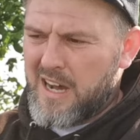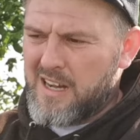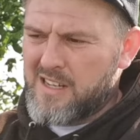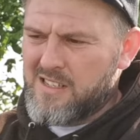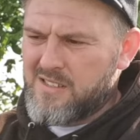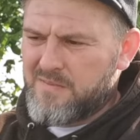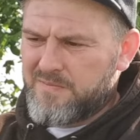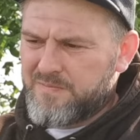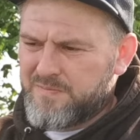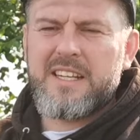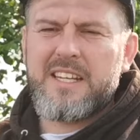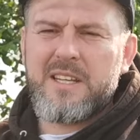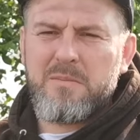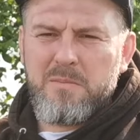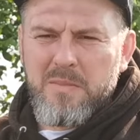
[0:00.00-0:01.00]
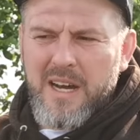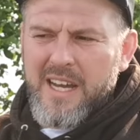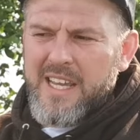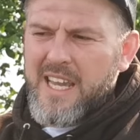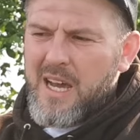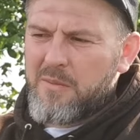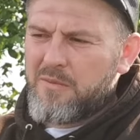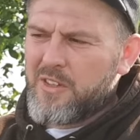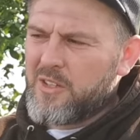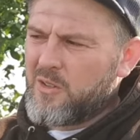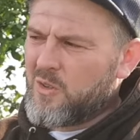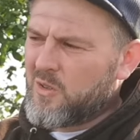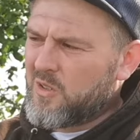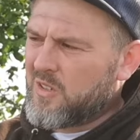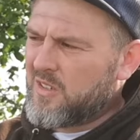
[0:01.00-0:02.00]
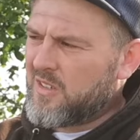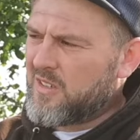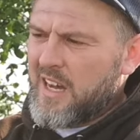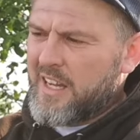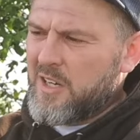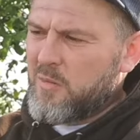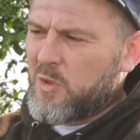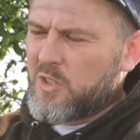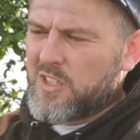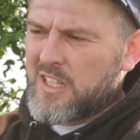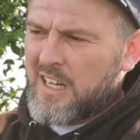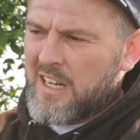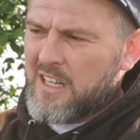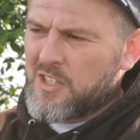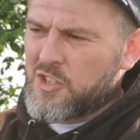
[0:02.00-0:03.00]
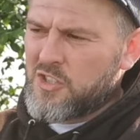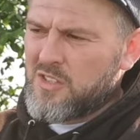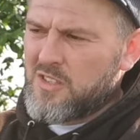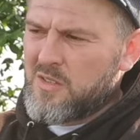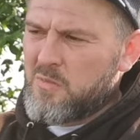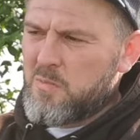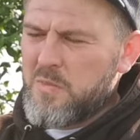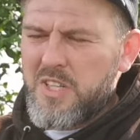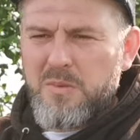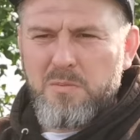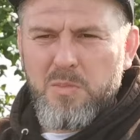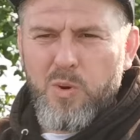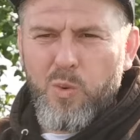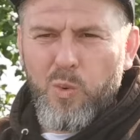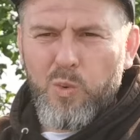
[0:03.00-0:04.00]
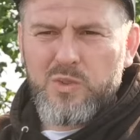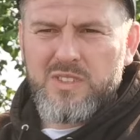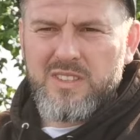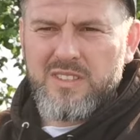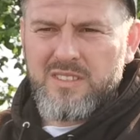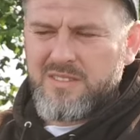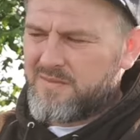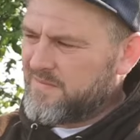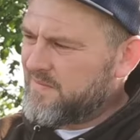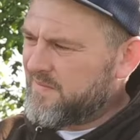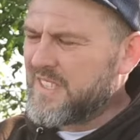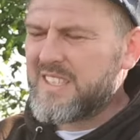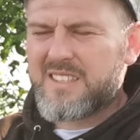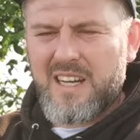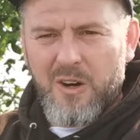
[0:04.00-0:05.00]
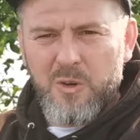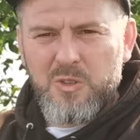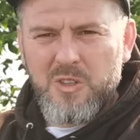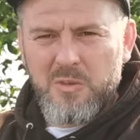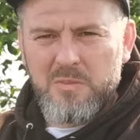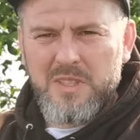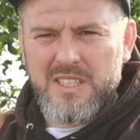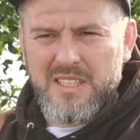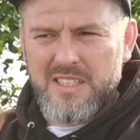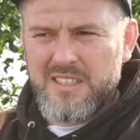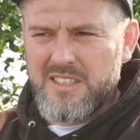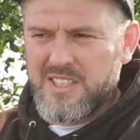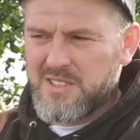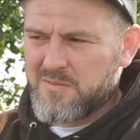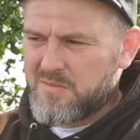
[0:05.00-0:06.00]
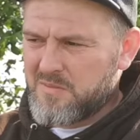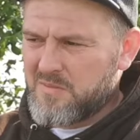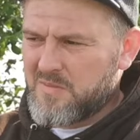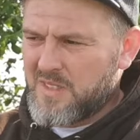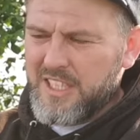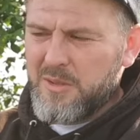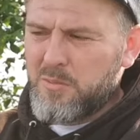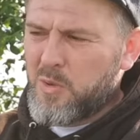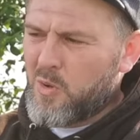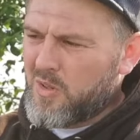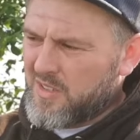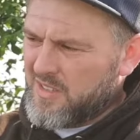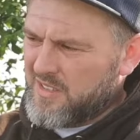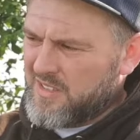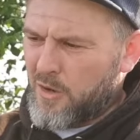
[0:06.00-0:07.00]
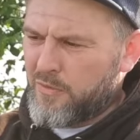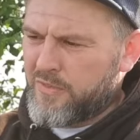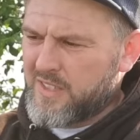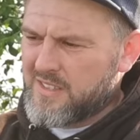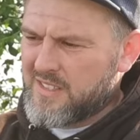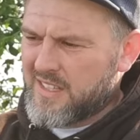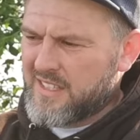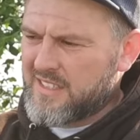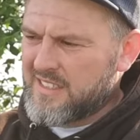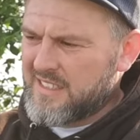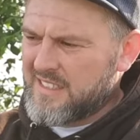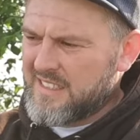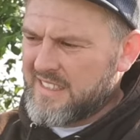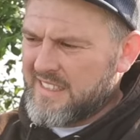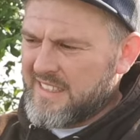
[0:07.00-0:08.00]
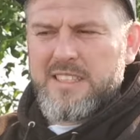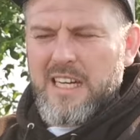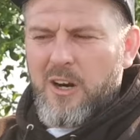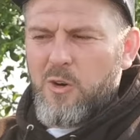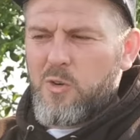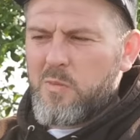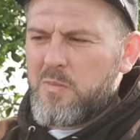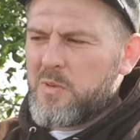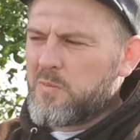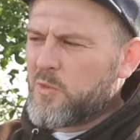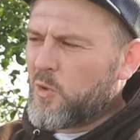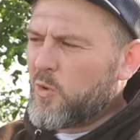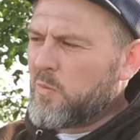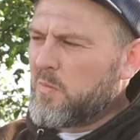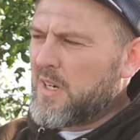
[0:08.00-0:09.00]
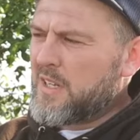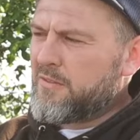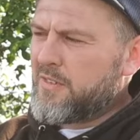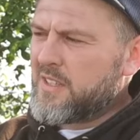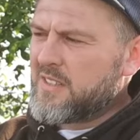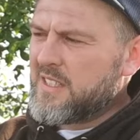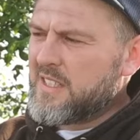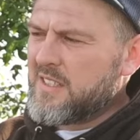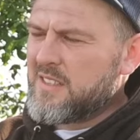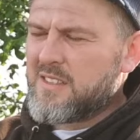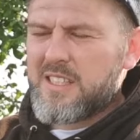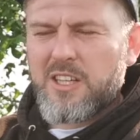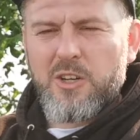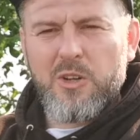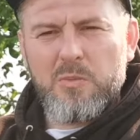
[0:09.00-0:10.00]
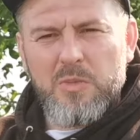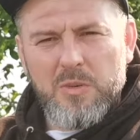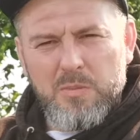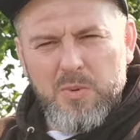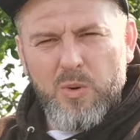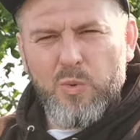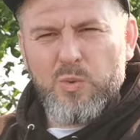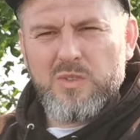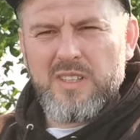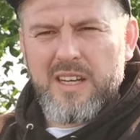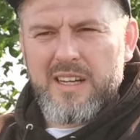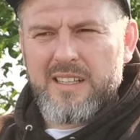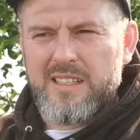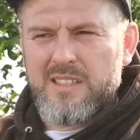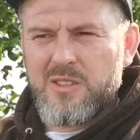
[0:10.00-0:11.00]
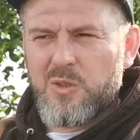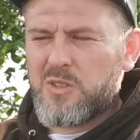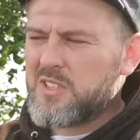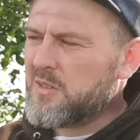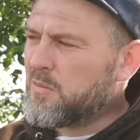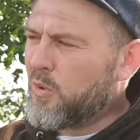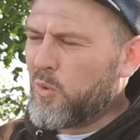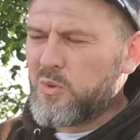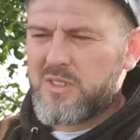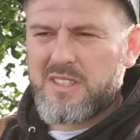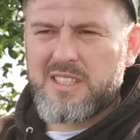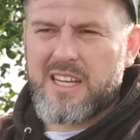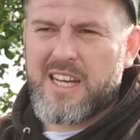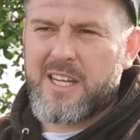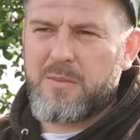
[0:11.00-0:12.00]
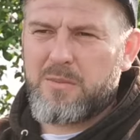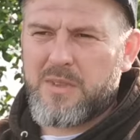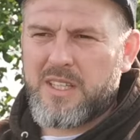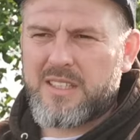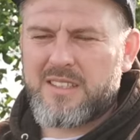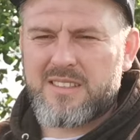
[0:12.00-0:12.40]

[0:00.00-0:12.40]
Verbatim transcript: Aal. Nebenbei haben wir noch eine Montage mit Pose, die ist auch noch mit in diesem E-Book aufgezeichnet, die auch mit einem Grundblei versehen ist. Ihr könnt mit Pose angeln und die Pose treibt nicht.